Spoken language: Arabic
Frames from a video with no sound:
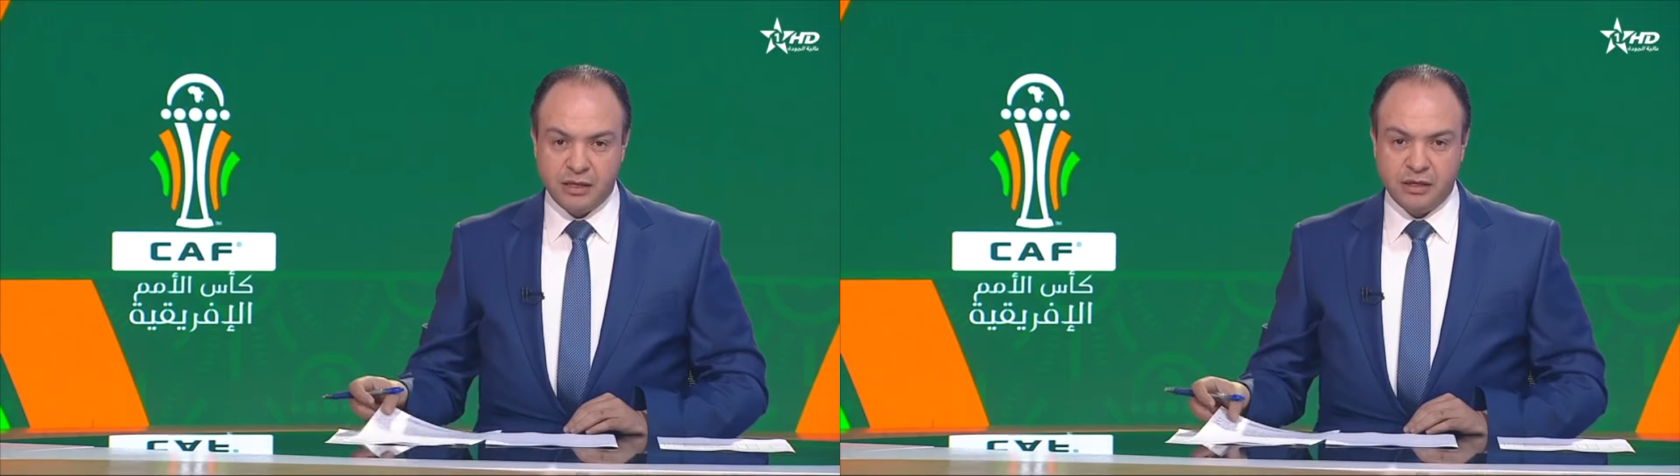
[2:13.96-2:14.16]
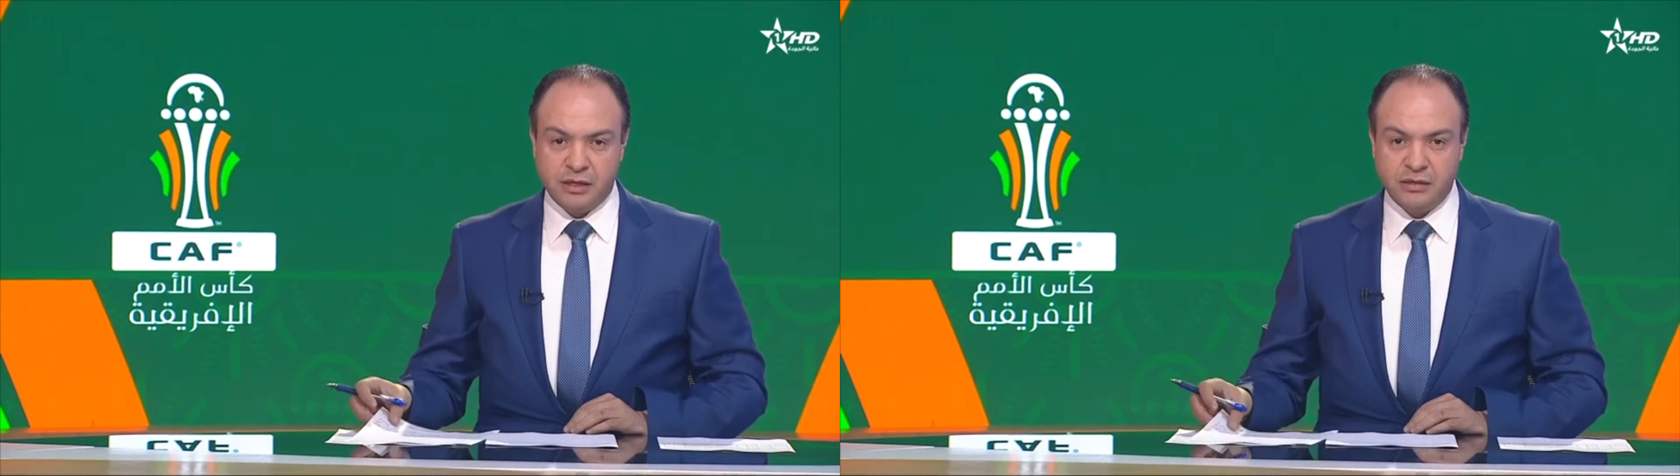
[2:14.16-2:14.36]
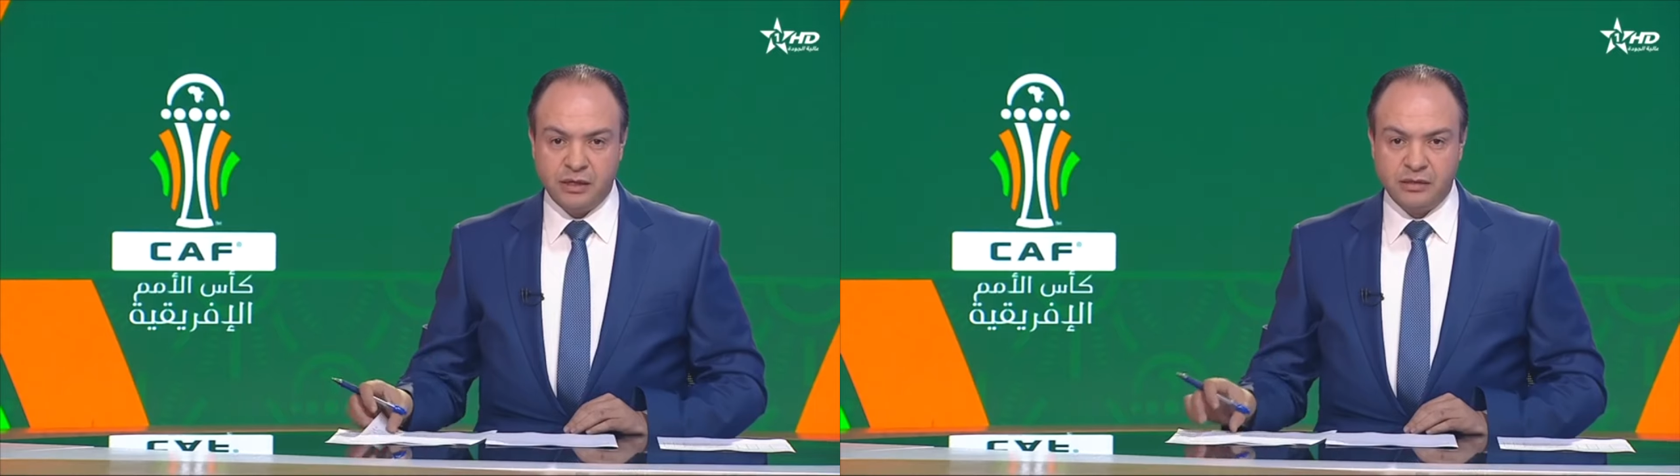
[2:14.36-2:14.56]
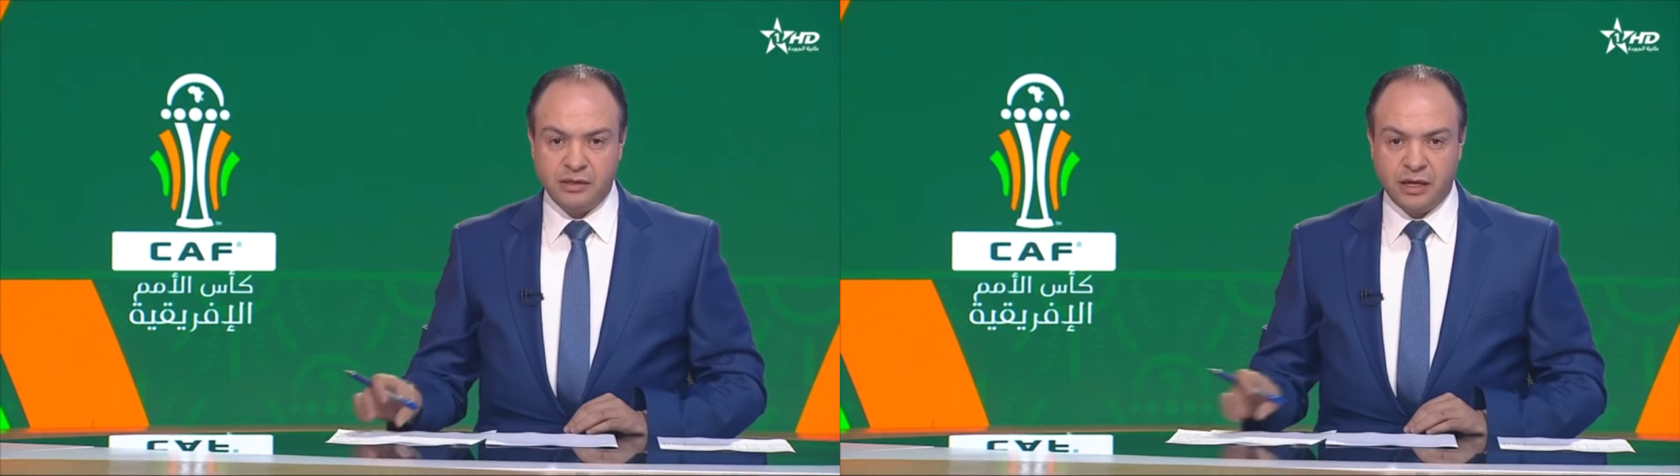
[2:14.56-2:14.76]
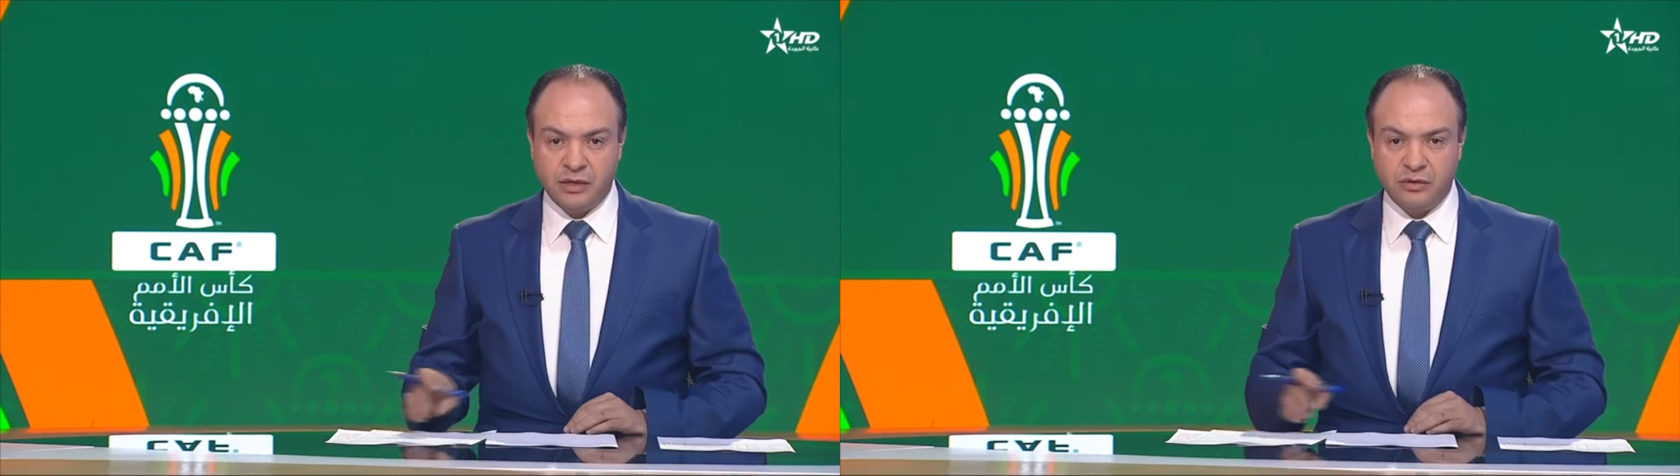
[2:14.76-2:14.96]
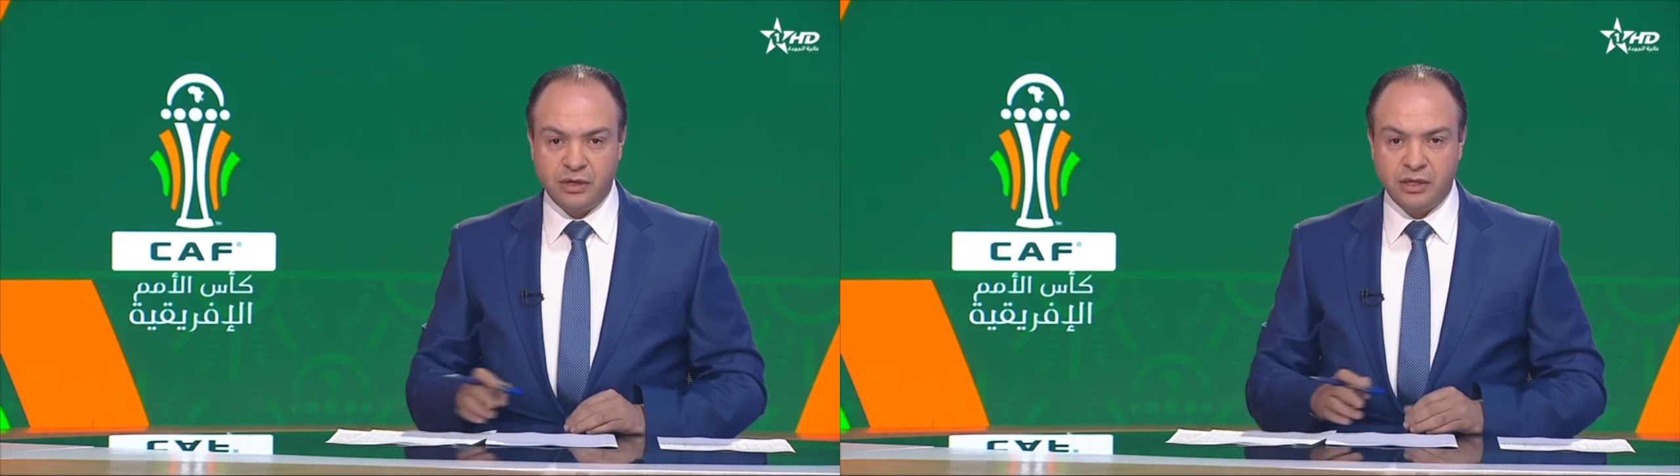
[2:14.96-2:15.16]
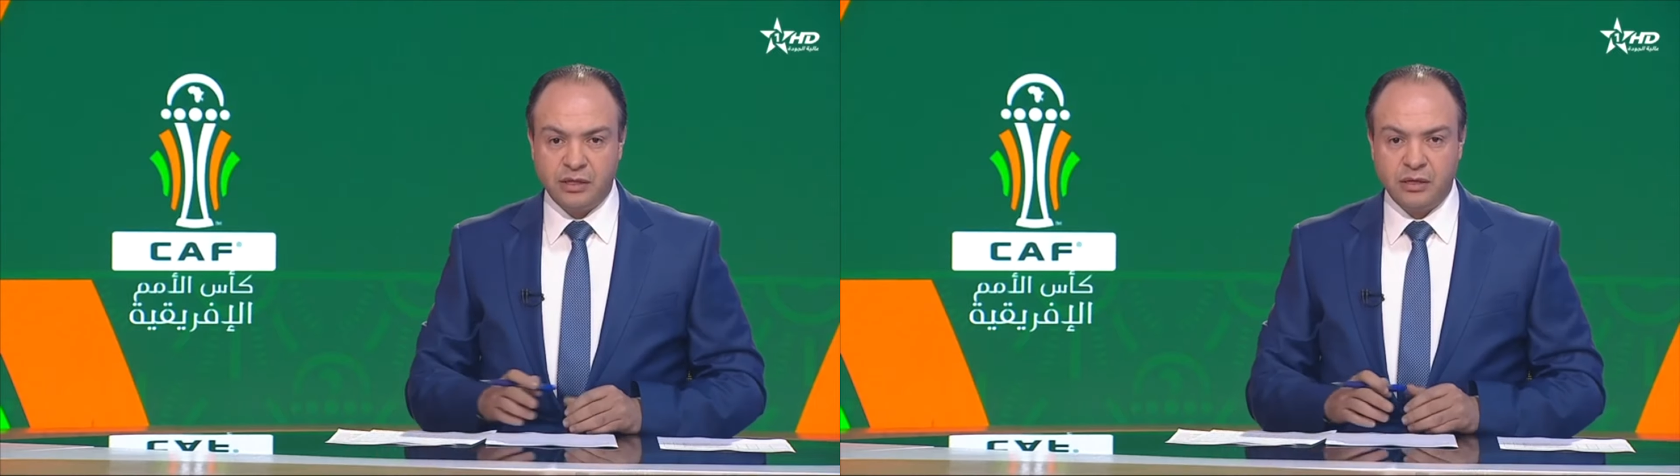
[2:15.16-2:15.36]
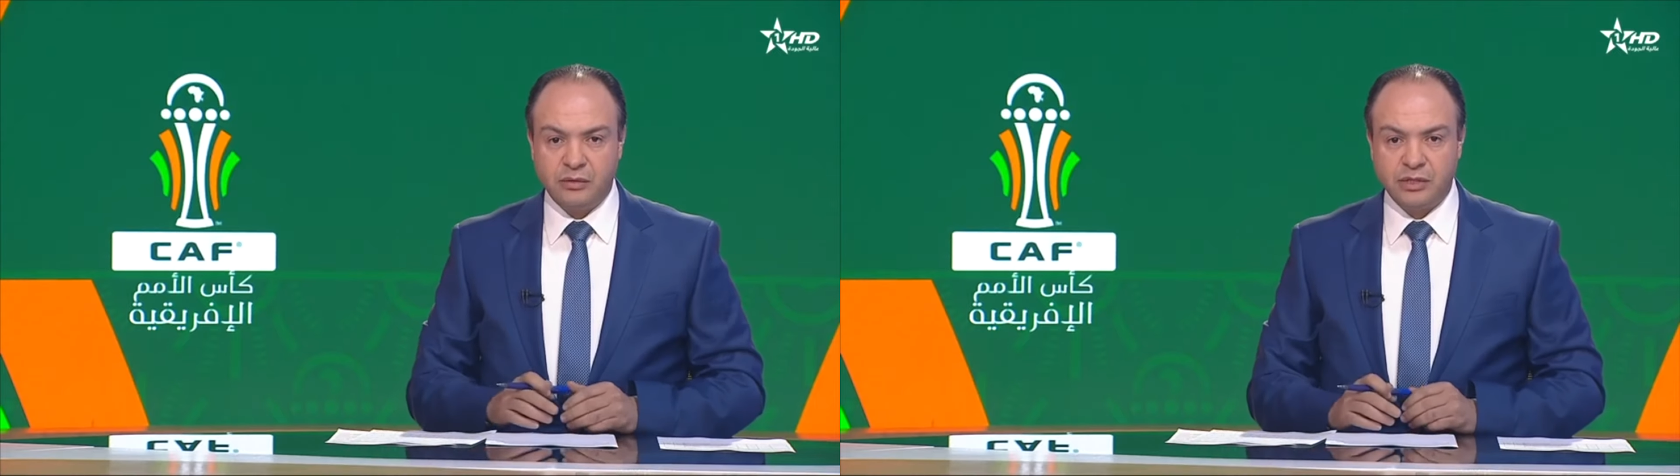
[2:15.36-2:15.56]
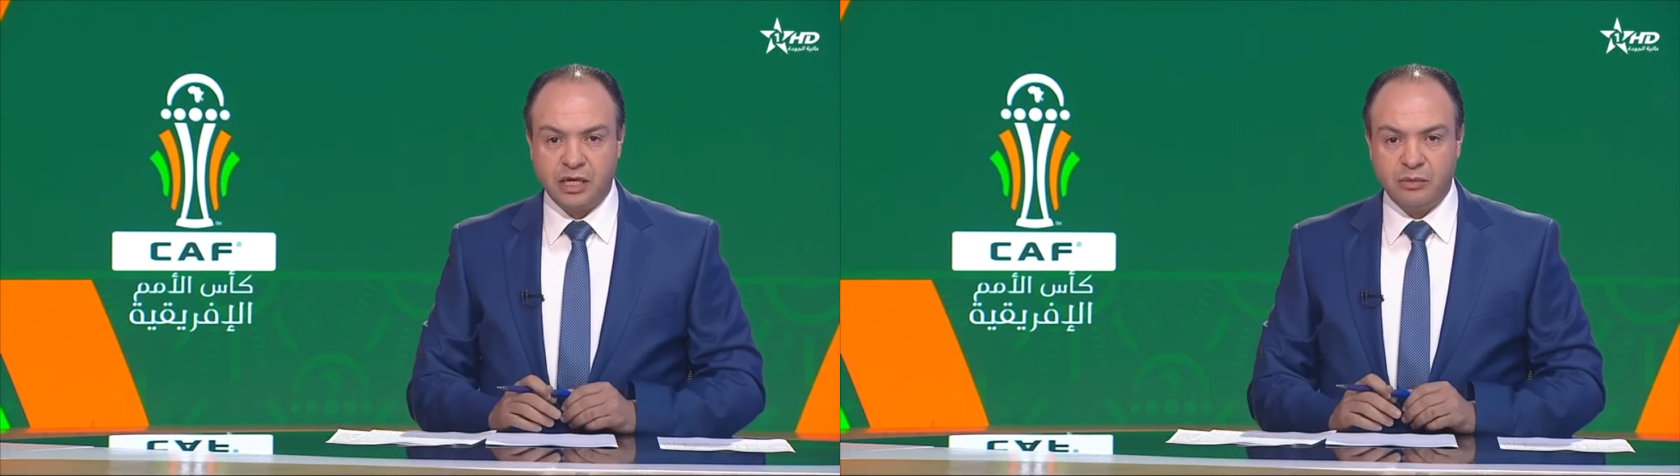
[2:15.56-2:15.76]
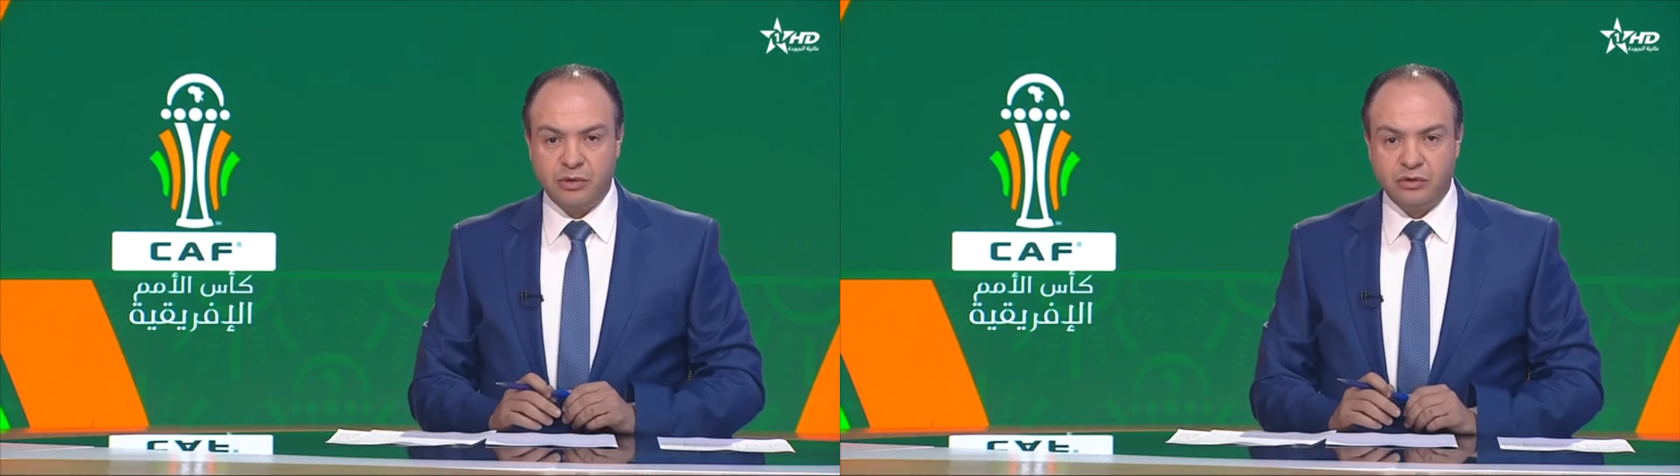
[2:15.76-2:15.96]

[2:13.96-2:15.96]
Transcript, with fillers: دارت ان تعادل ذات المنتخب